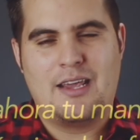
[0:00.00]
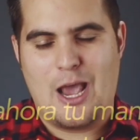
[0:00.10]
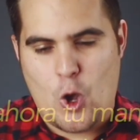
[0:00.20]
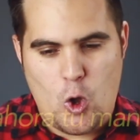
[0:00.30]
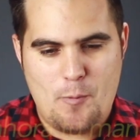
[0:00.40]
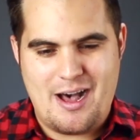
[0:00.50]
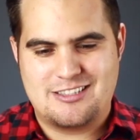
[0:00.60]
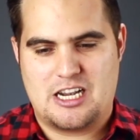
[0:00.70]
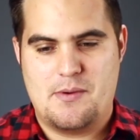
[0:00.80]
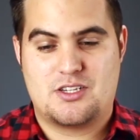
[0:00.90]
que Job
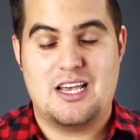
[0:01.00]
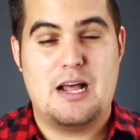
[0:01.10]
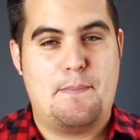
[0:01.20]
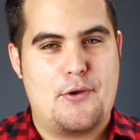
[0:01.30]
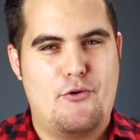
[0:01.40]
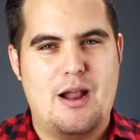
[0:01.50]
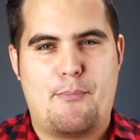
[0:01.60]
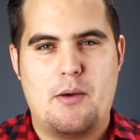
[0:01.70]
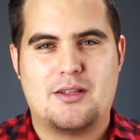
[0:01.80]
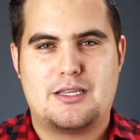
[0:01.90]
atravesara por una
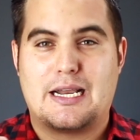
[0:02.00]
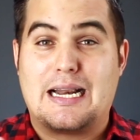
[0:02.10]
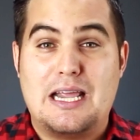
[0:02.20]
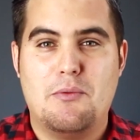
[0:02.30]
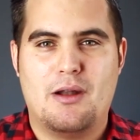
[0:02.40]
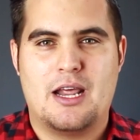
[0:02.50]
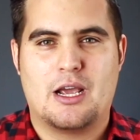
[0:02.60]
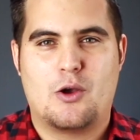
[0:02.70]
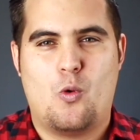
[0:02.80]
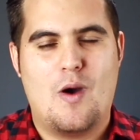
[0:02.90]
prueba
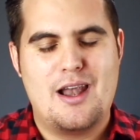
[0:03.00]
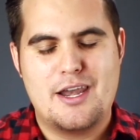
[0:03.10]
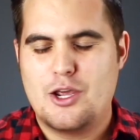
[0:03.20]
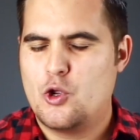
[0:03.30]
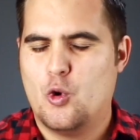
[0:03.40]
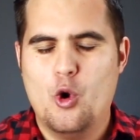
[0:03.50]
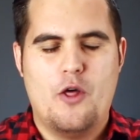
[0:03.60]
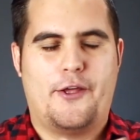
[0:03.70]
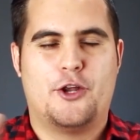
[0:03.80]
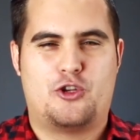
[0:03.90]
terrible, cual
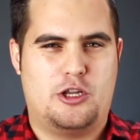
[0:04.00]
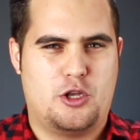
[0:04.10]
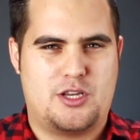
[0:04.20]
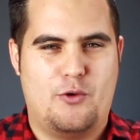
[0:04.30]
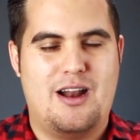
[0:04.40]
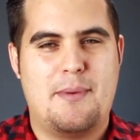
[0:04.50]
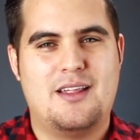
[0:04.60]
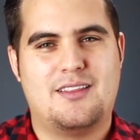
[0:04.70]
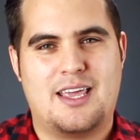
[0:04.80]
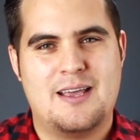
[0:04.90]
ninguno de nosotros
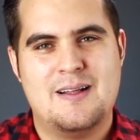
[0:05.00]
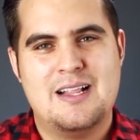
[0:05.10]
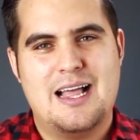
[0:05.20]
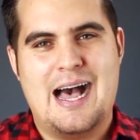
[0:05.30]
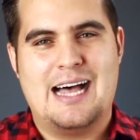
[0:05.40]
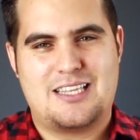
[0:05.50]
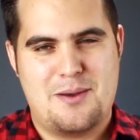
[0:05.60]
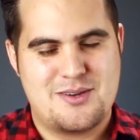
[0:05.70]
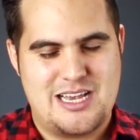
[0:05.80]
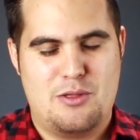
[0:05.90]
seguramente ha
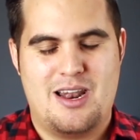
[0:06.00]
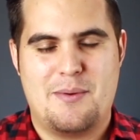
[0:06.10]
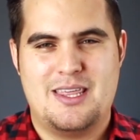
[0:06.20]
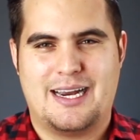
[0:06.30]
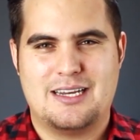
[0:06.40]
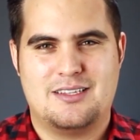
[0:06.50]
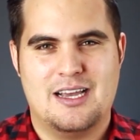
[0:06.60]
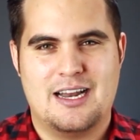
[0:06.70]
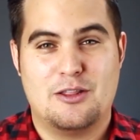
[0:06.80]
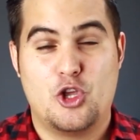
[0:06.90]
atravesado en la vida
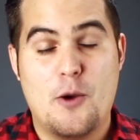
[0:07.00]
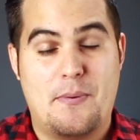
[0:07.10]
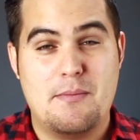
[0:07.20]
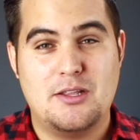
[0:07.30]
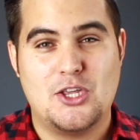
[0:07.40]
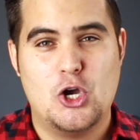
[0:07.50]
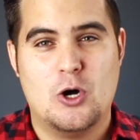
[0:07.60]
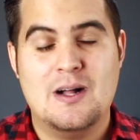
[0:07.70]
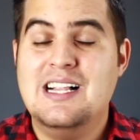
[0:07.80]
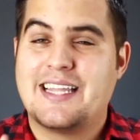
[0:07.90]
cristiana. Dios
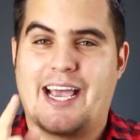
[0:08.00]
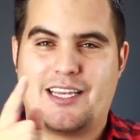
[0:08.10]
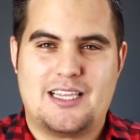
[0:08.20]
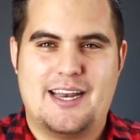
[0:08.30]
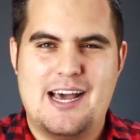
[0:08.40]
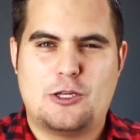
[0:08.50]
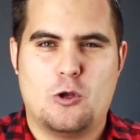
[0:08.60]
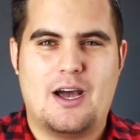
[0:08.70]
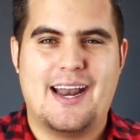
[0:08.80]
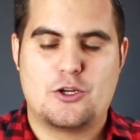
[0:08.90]
permitió que Satanás
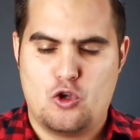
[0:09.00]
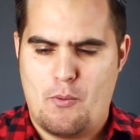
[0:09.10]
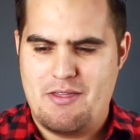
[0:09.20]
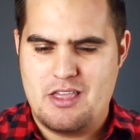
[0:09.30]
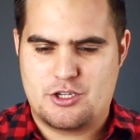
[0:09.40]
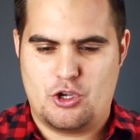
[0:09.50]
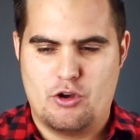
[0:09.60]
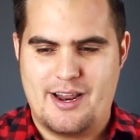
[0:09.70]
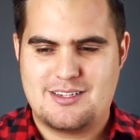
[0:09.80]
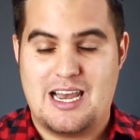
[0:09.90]
tocara sus
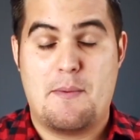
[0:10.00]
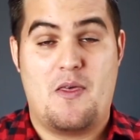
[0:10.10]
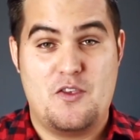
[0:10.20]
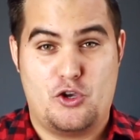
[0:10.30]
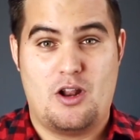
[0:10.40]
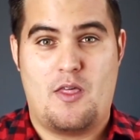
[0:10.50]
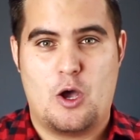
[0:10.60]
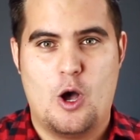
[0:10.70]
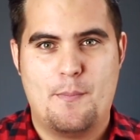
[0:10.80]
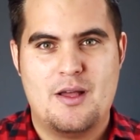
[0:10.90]
bendiciones, las bendiciones de
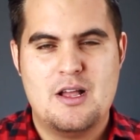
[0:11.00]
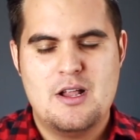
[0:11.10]
Job,